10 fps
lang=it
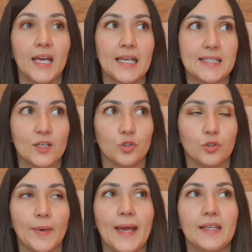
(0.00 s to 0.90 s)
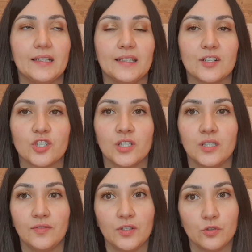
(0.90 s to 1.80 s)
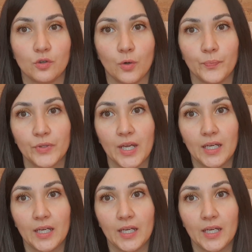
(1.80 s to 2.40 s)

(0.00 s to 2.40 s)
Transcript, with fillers: e secondo me i detergenti viso